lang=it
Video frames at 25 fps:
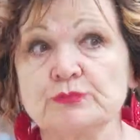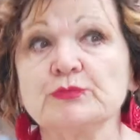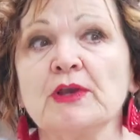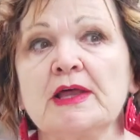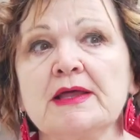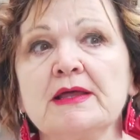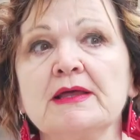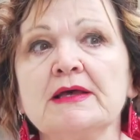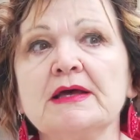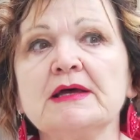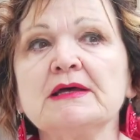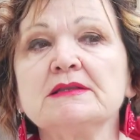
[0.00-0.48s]
una
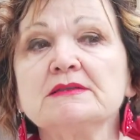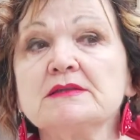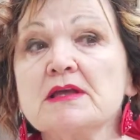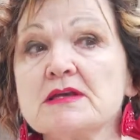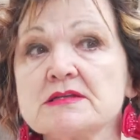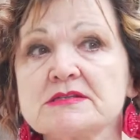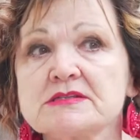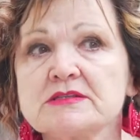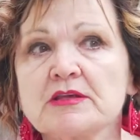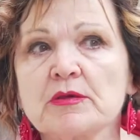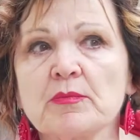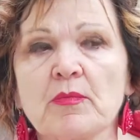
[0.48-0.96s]

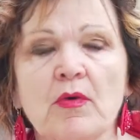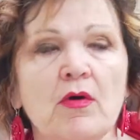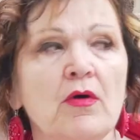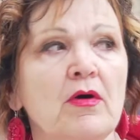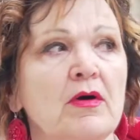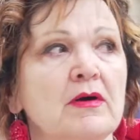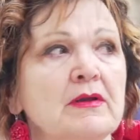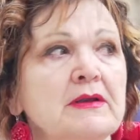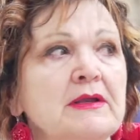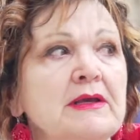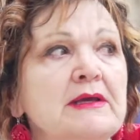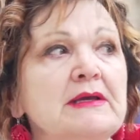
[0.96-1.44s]

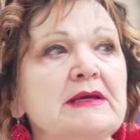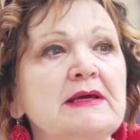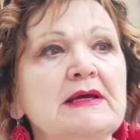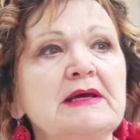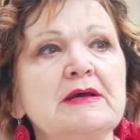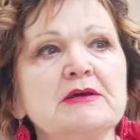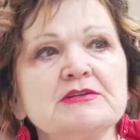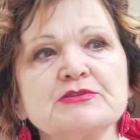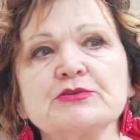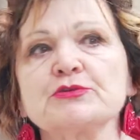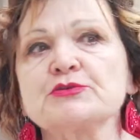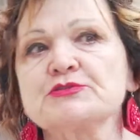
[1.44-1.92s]
testimone,
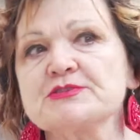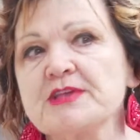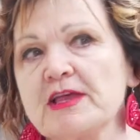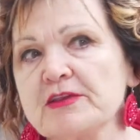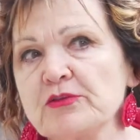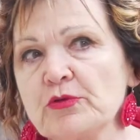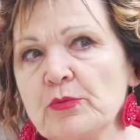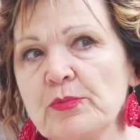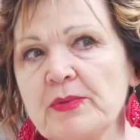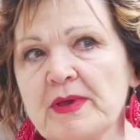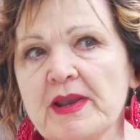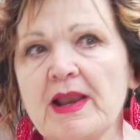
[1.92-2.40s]
sono
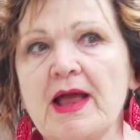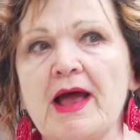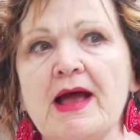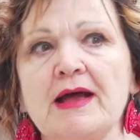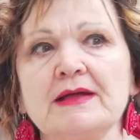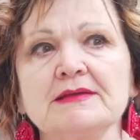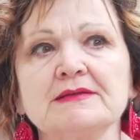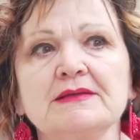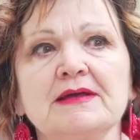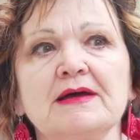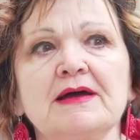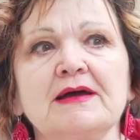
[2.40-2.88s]
stata
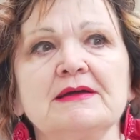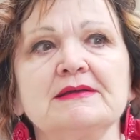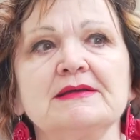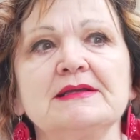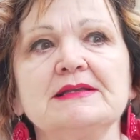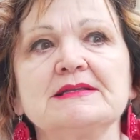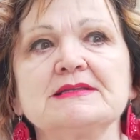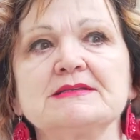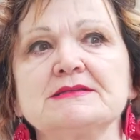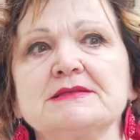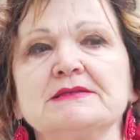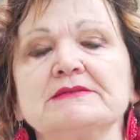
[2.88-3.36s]
operata
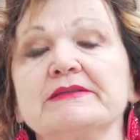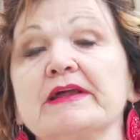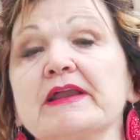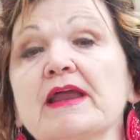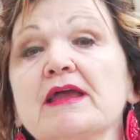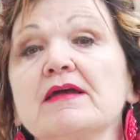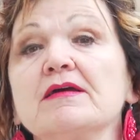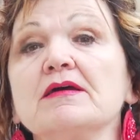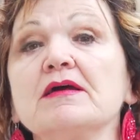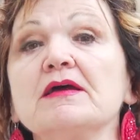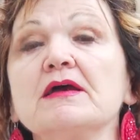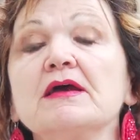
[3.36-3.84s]
il
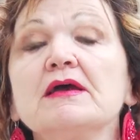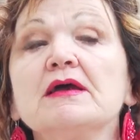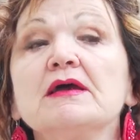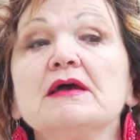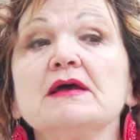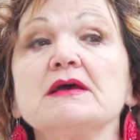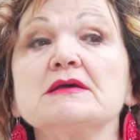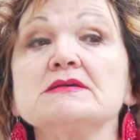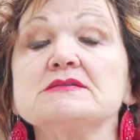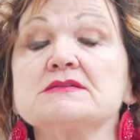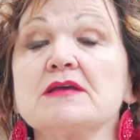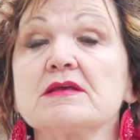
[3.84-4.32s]
3
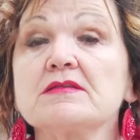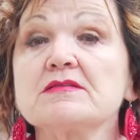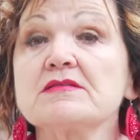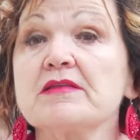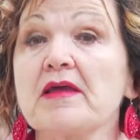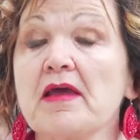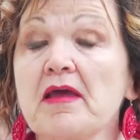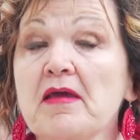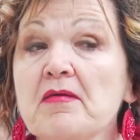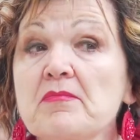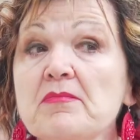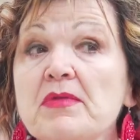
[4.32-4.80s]

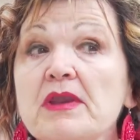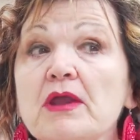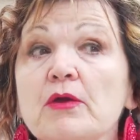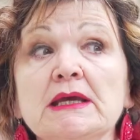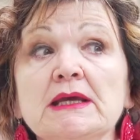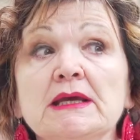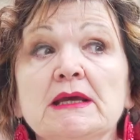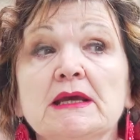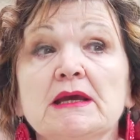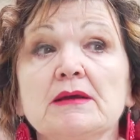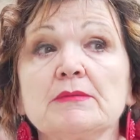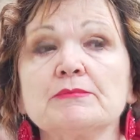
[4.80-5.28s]
settembre
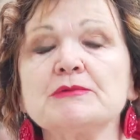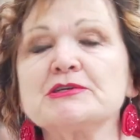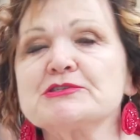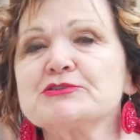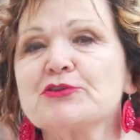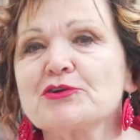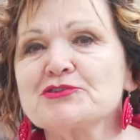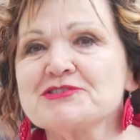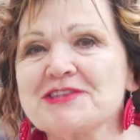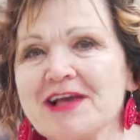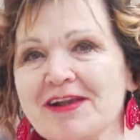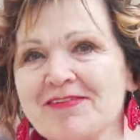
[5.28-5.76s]
mi
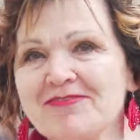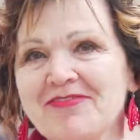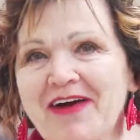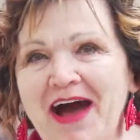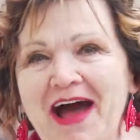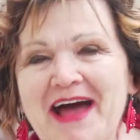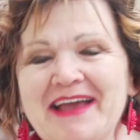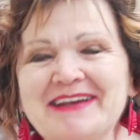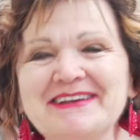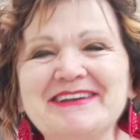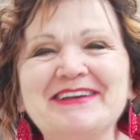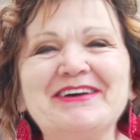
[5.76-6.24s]
sto
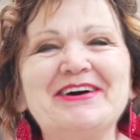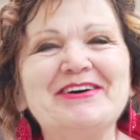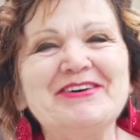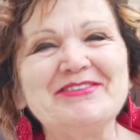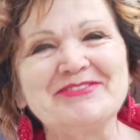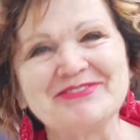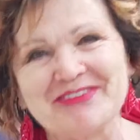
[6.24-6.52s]
salvando,